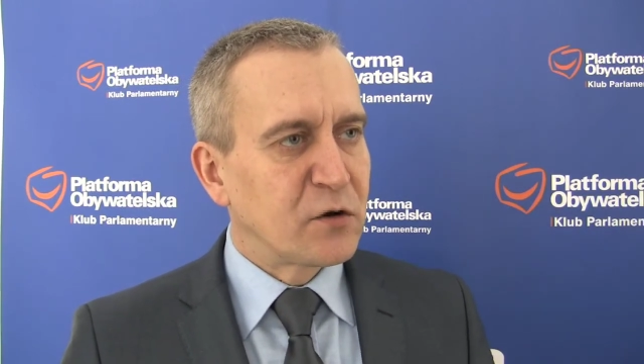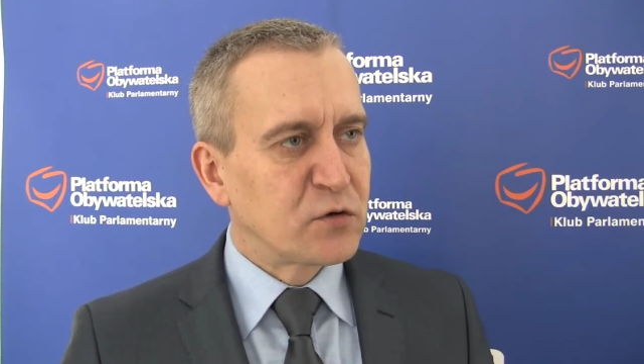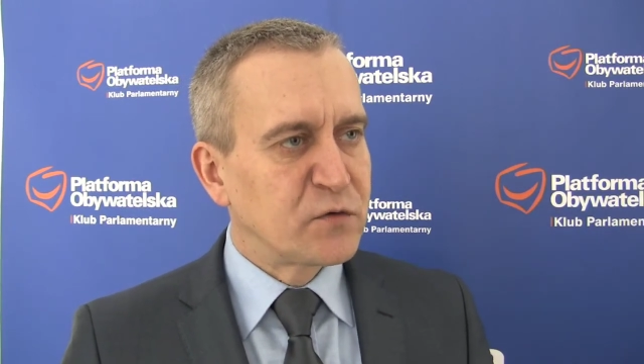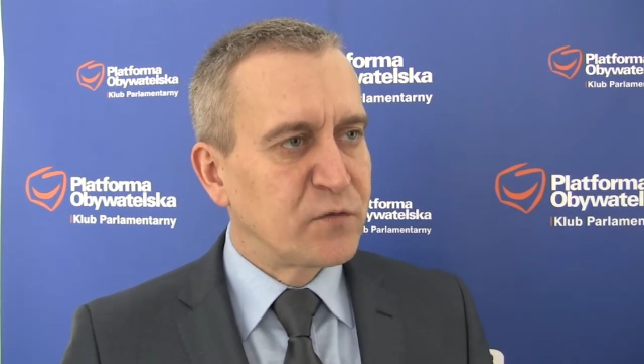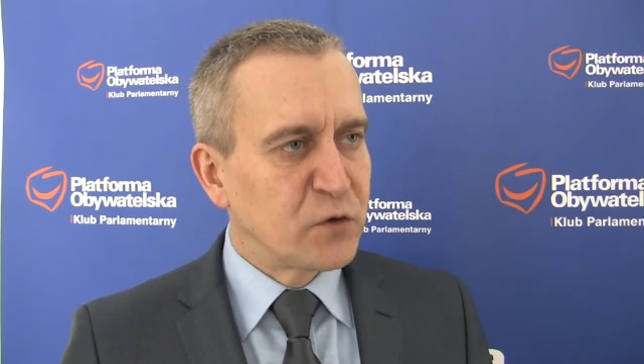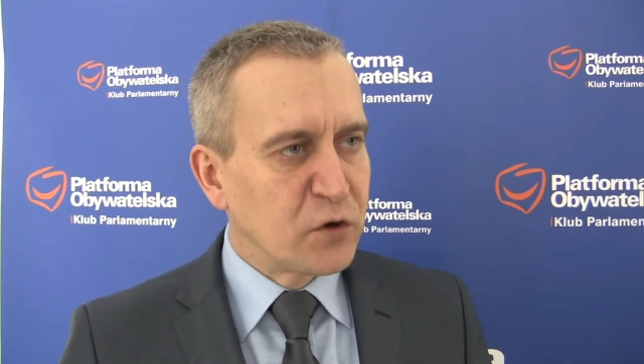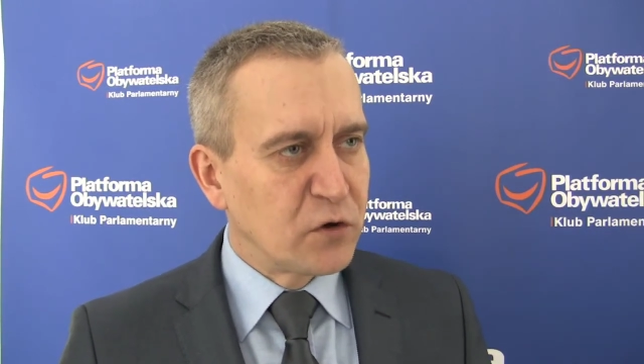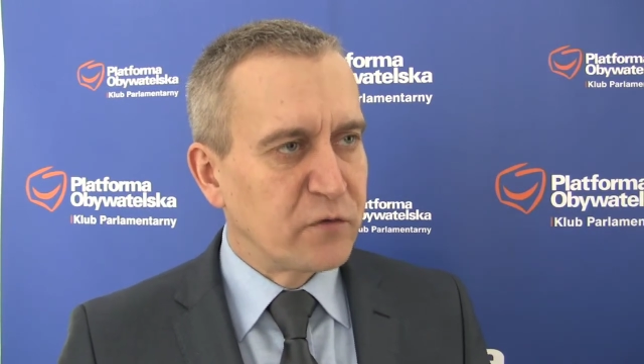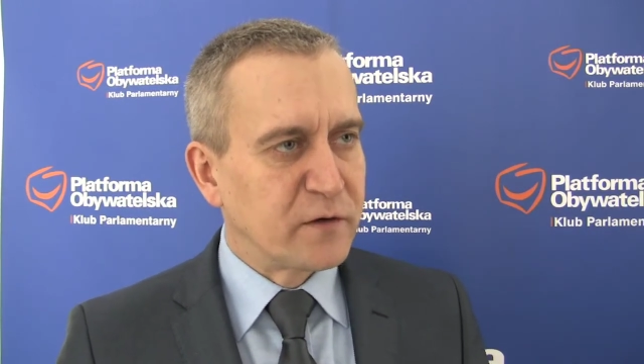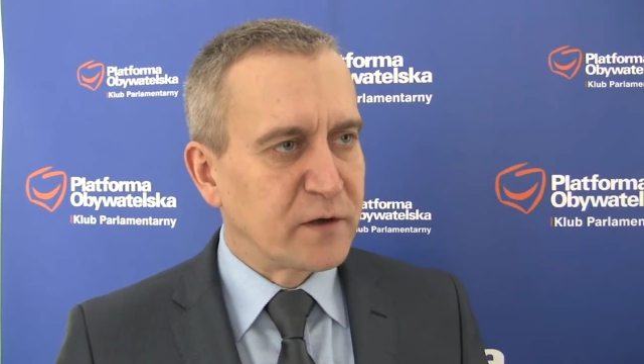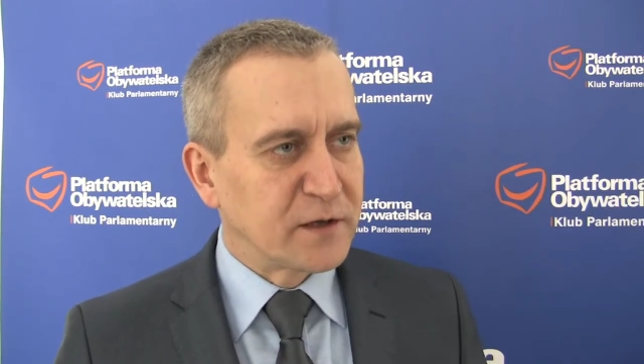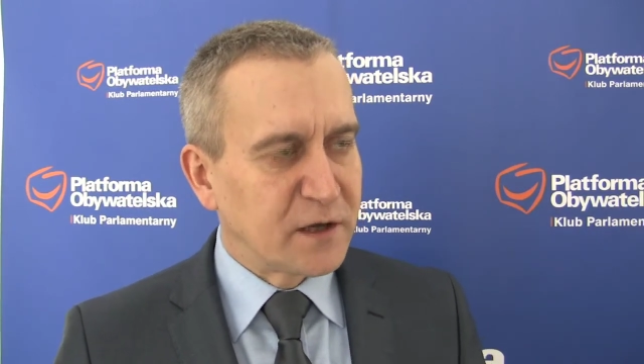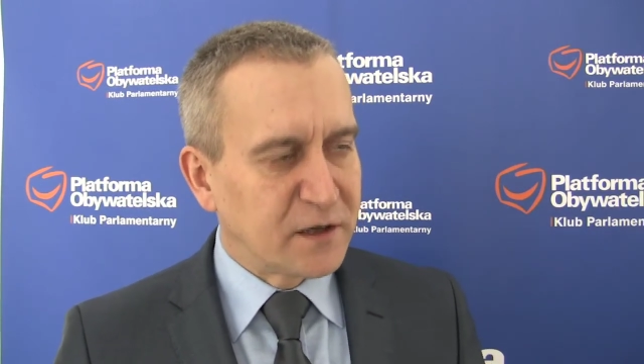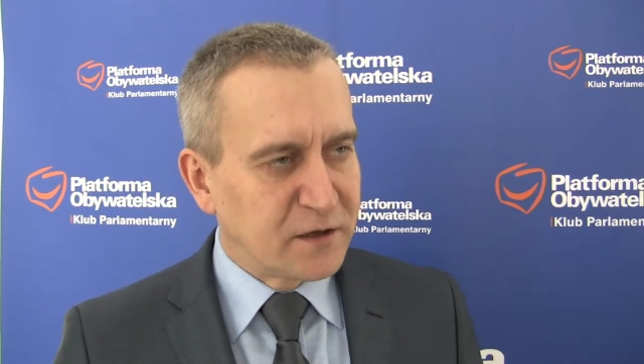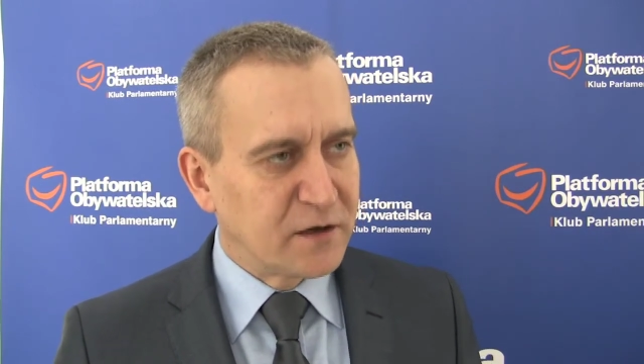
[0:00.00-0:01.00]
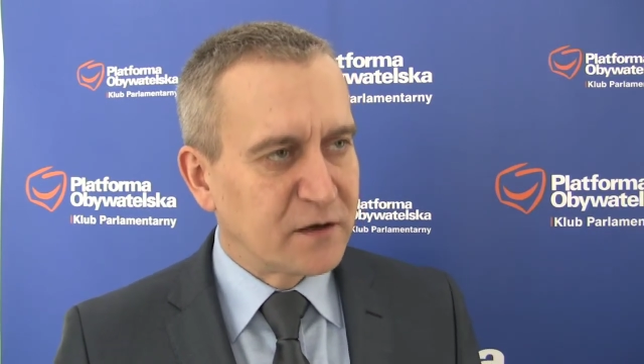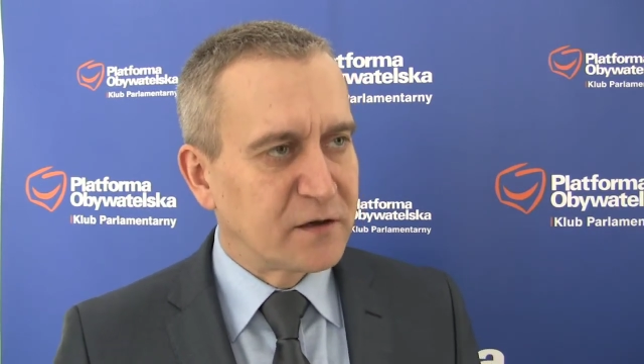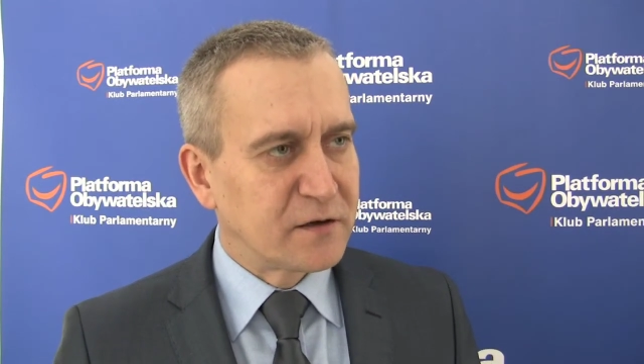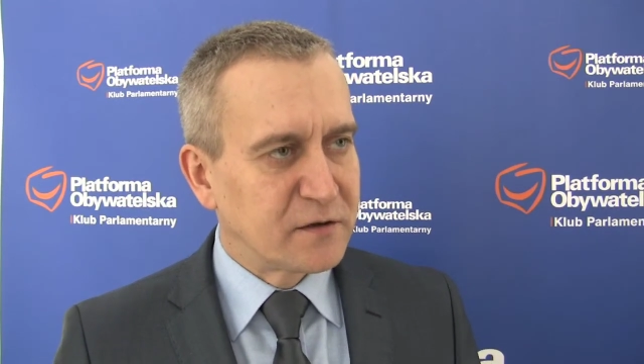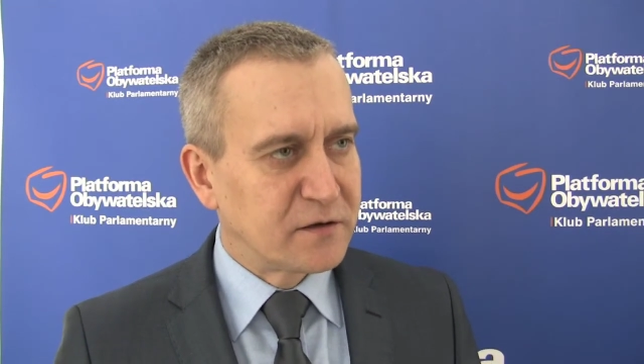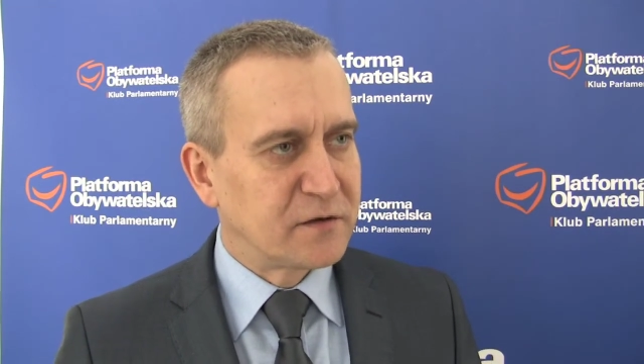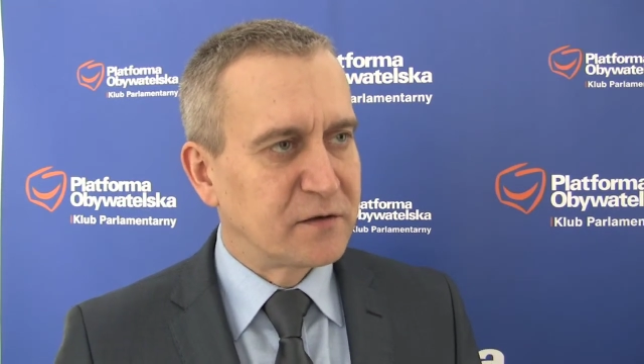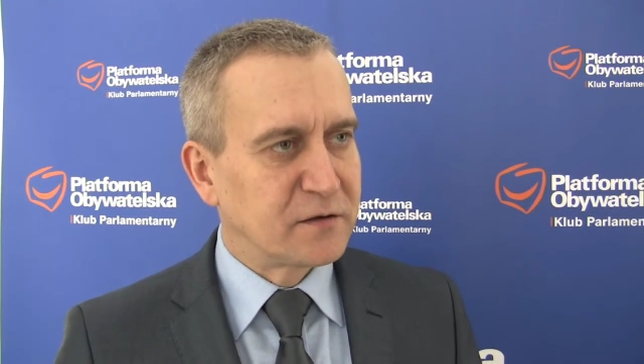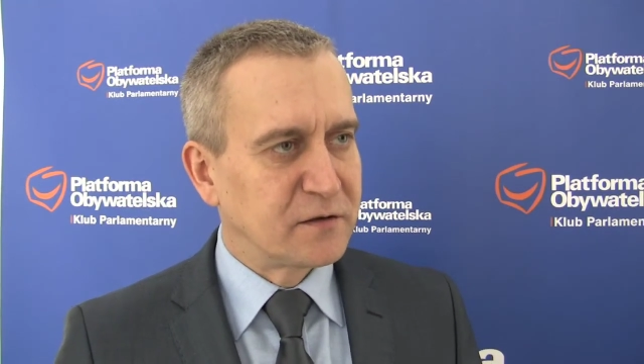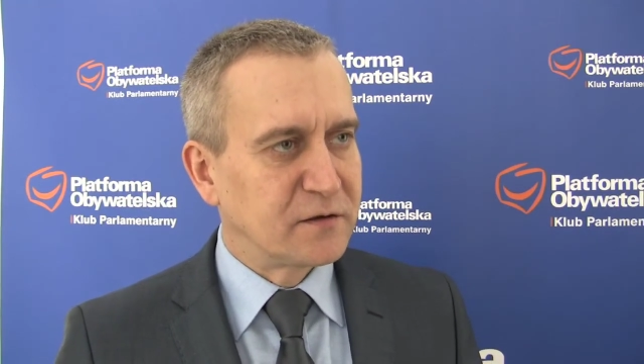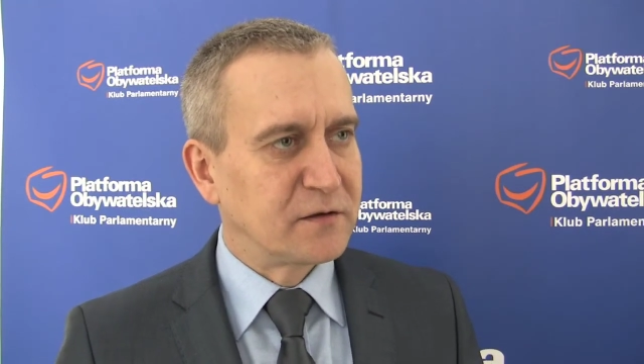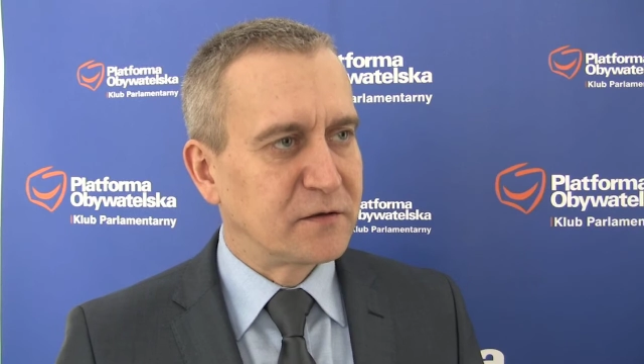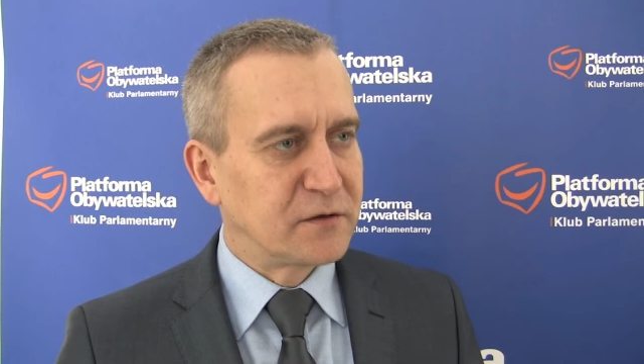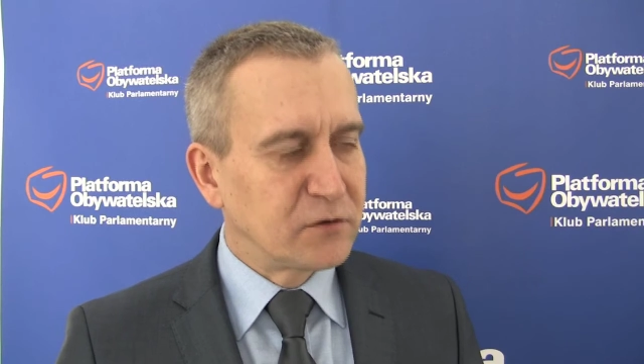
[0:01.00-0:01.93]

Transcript: rozwojowa, tak jak y,